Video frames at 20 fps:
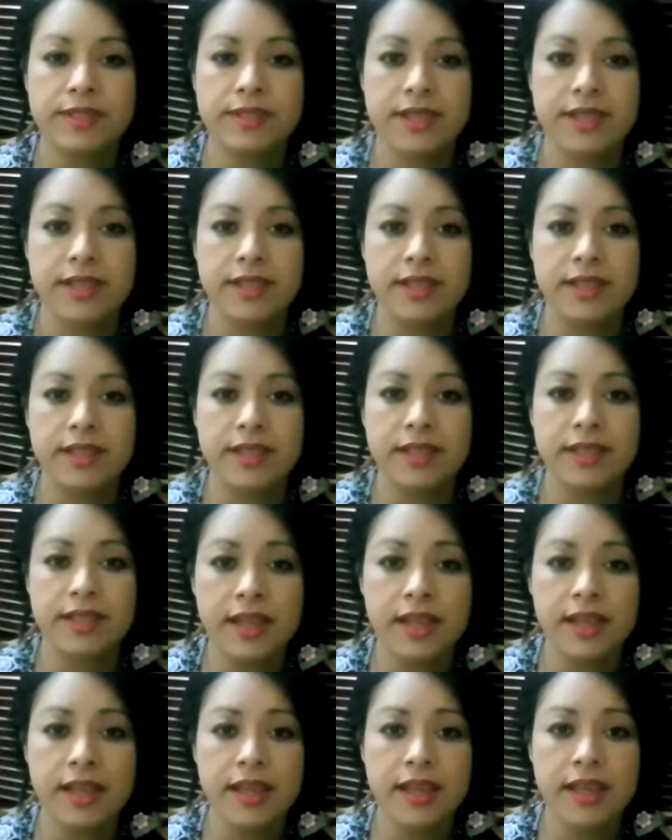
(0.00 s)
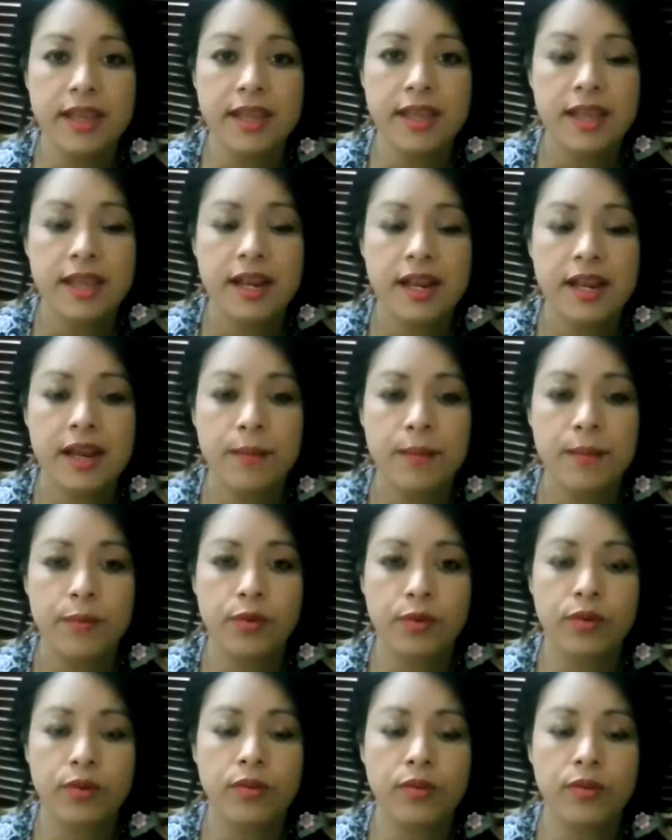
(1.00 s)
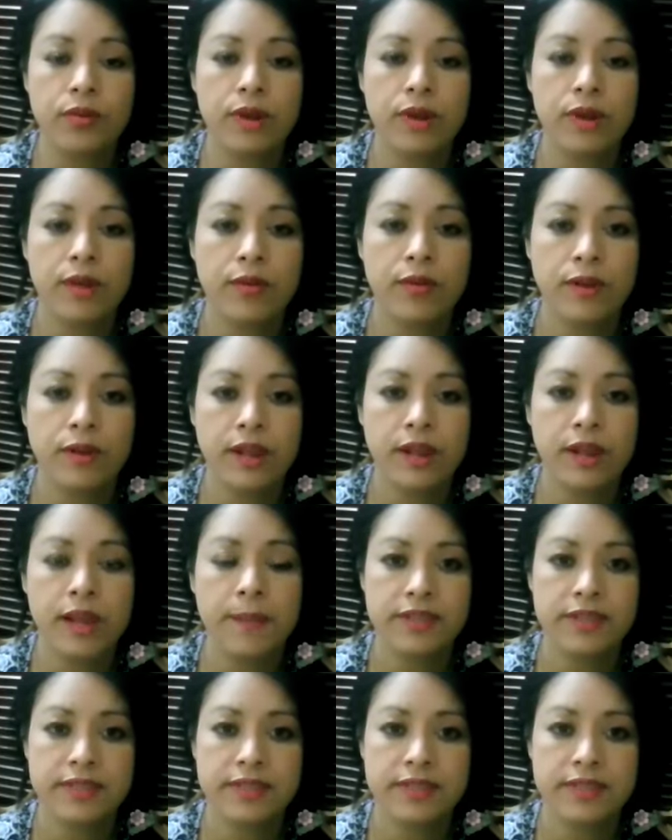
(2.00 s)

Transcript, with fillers: eh, nos hicimos presentes ante